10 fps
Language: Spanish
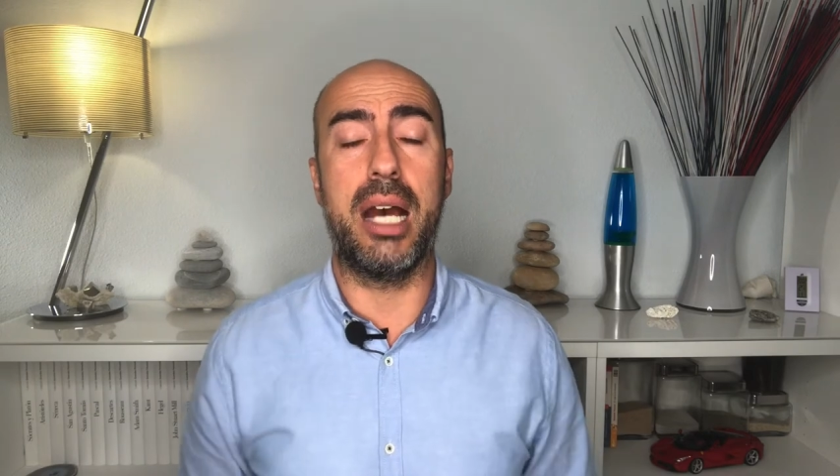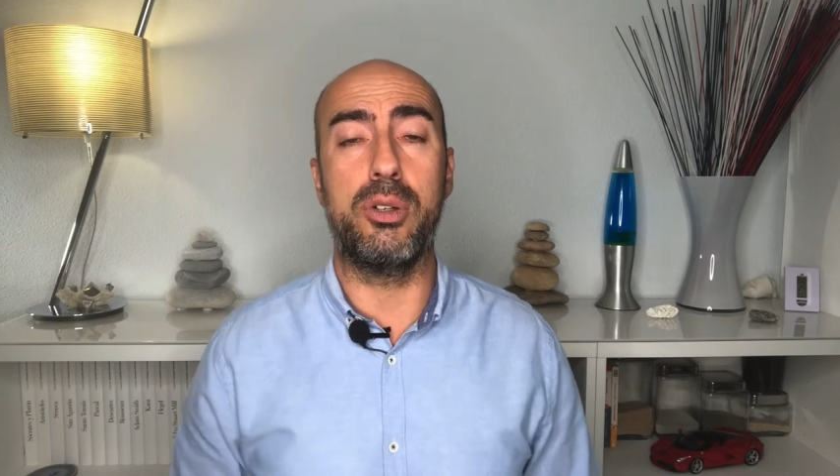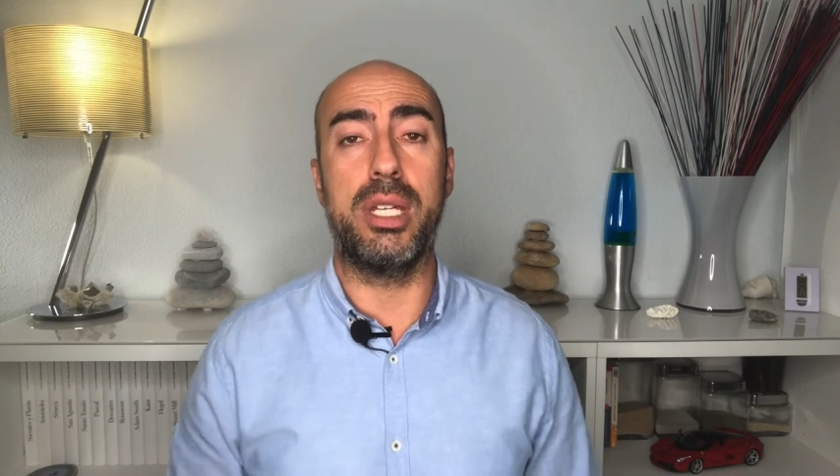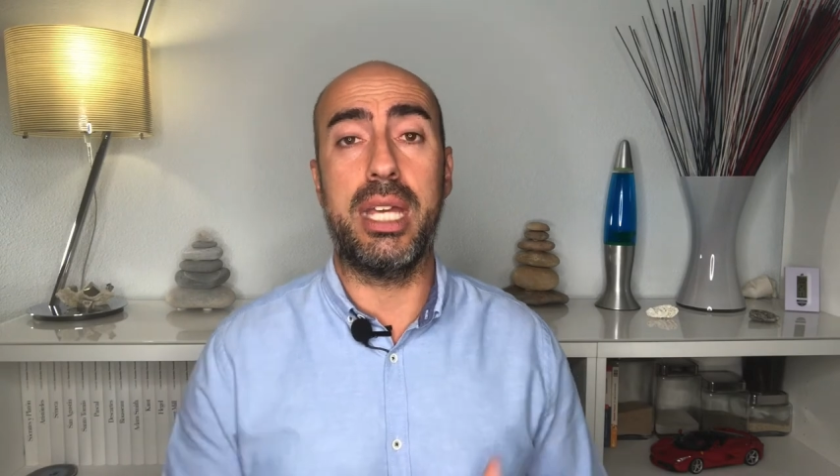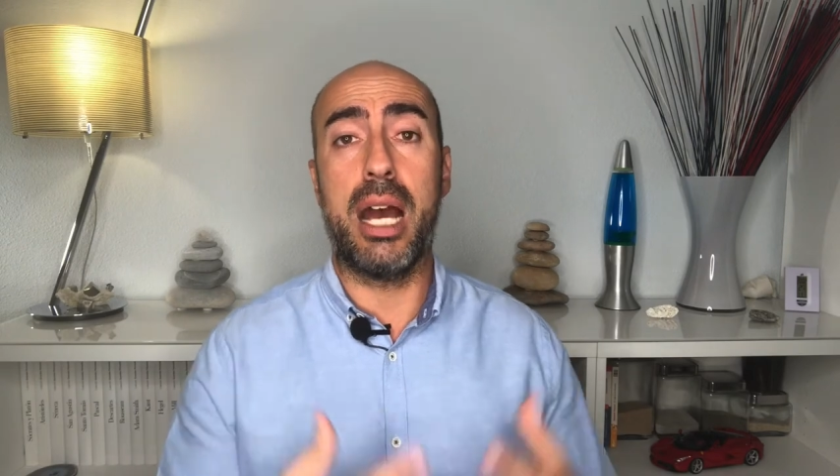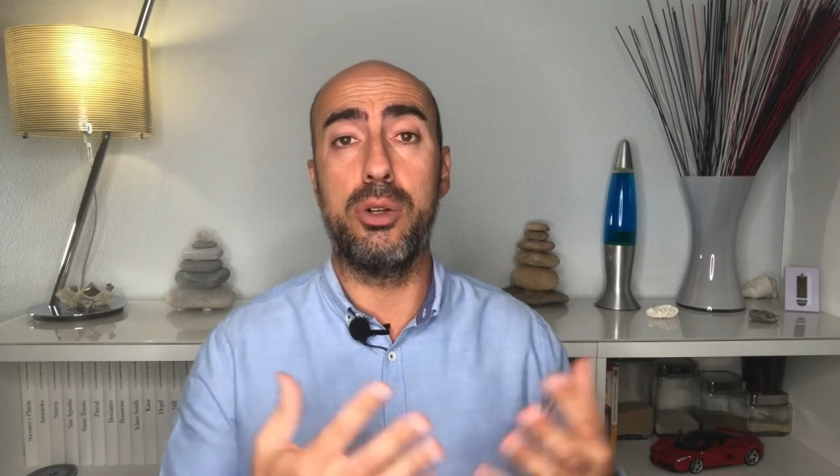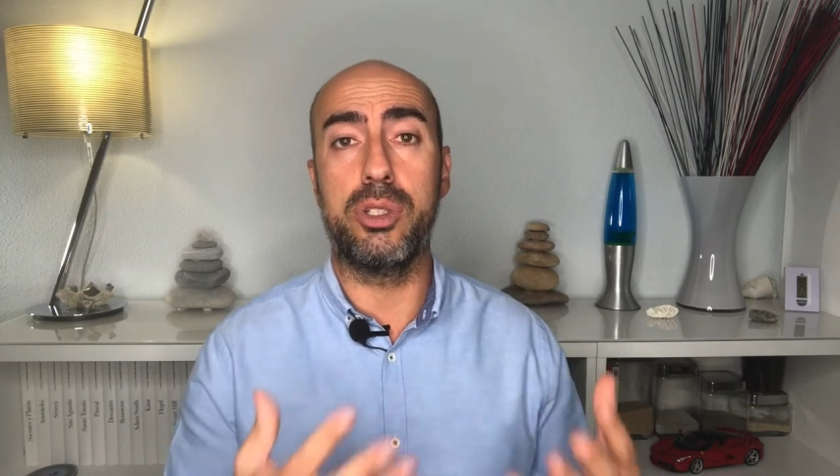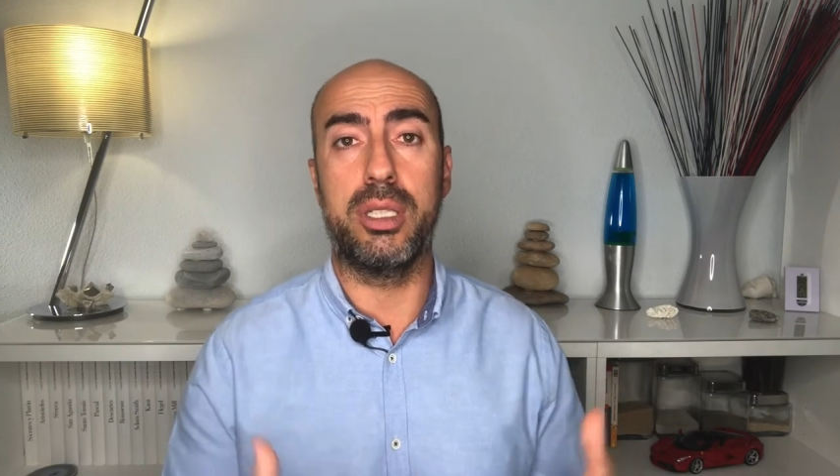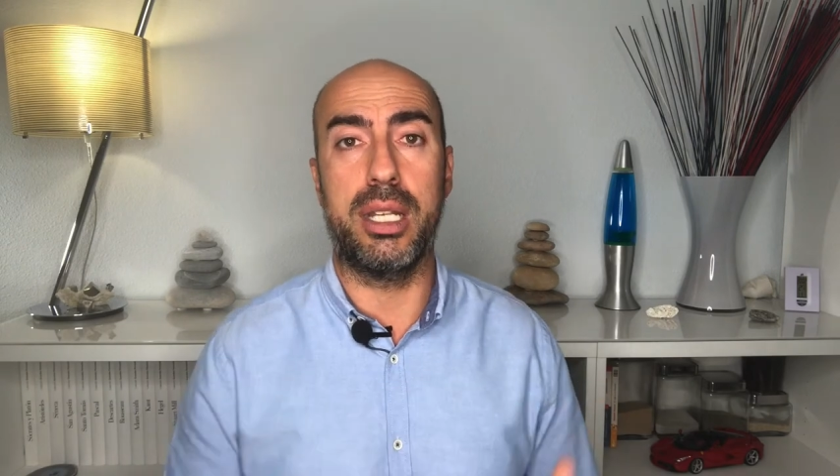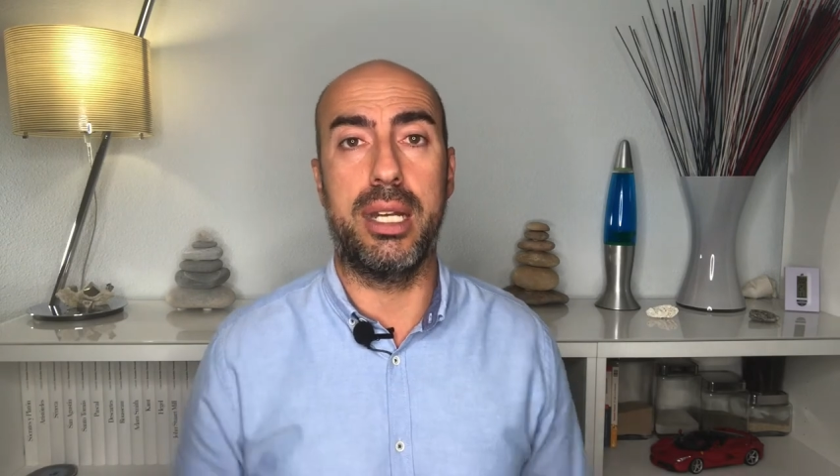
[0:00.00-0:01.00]
y,
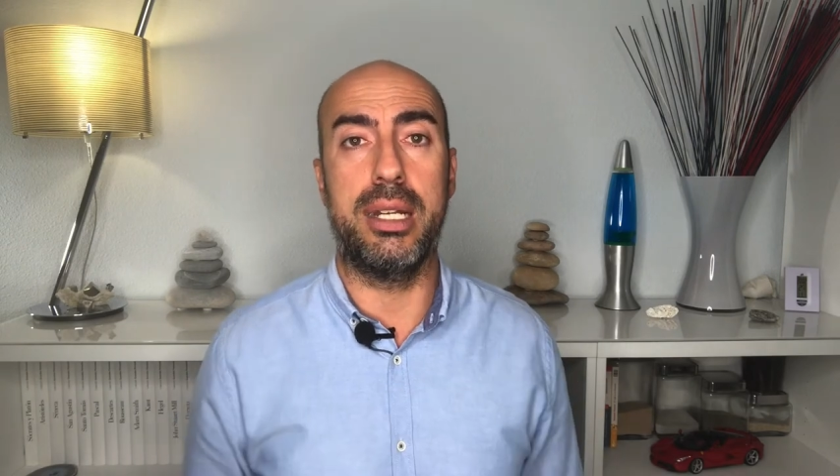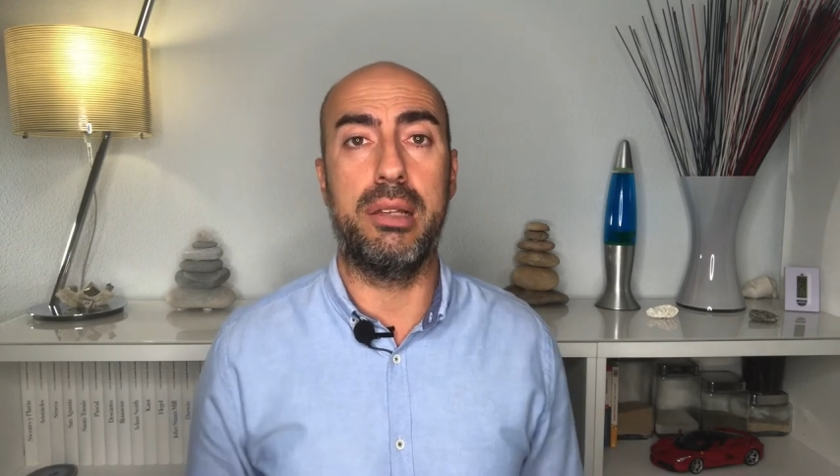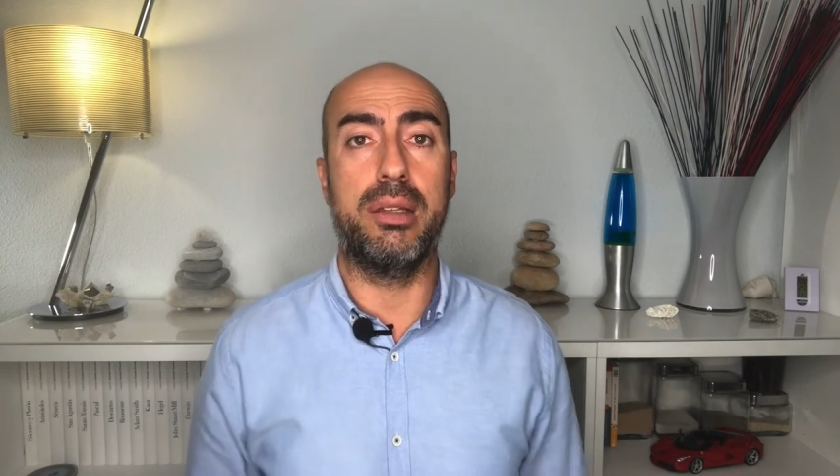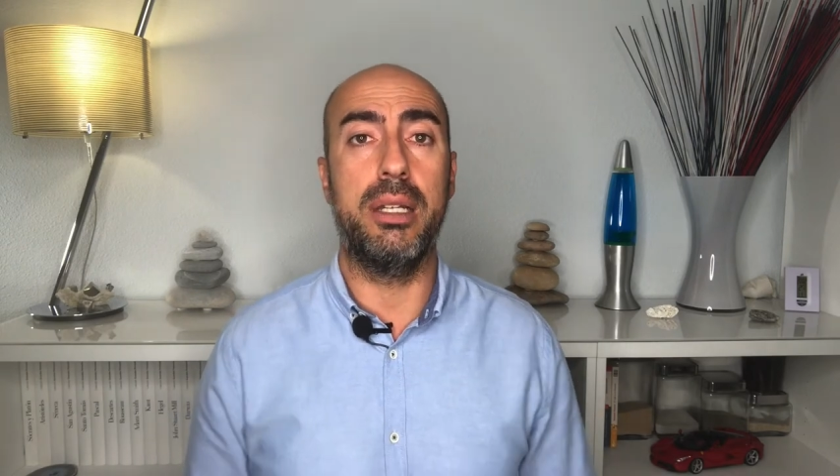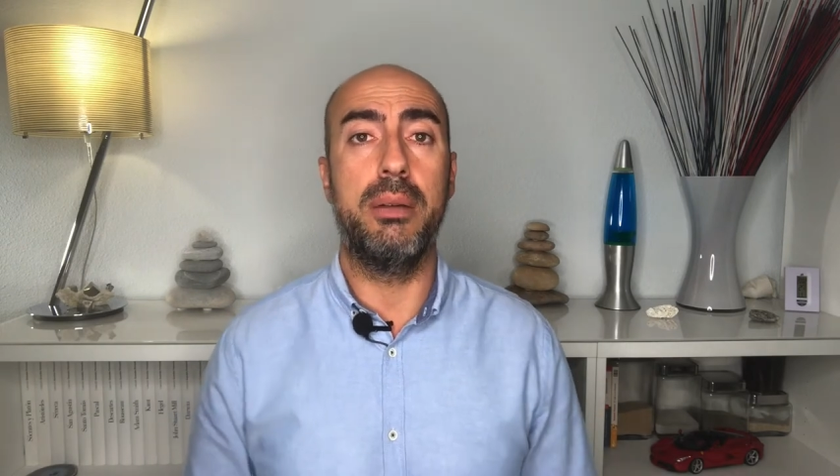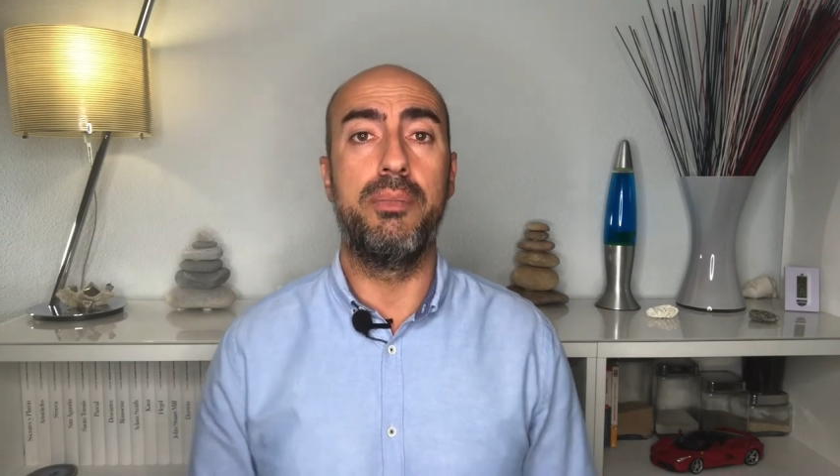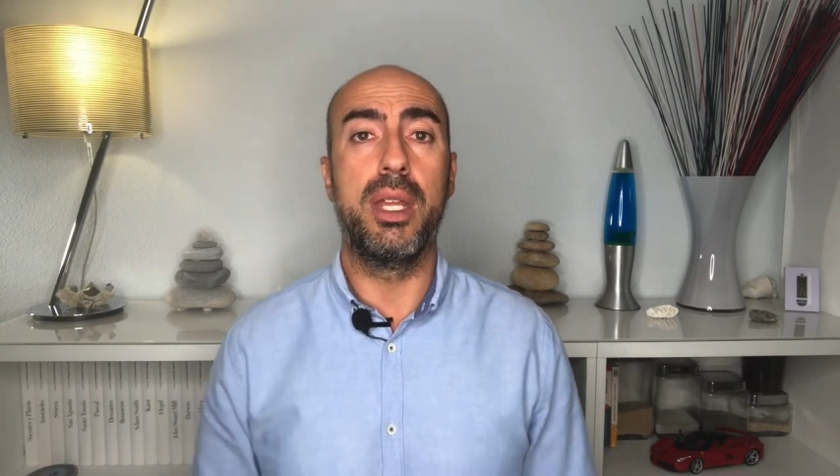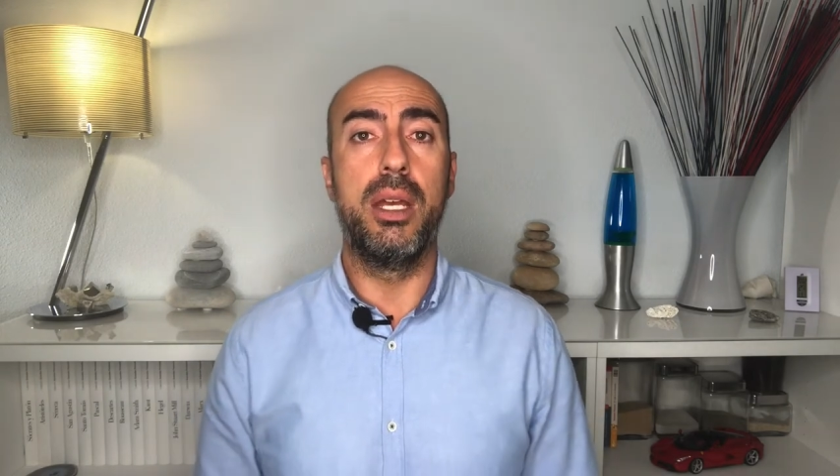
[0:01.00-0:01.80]
Austria nazi,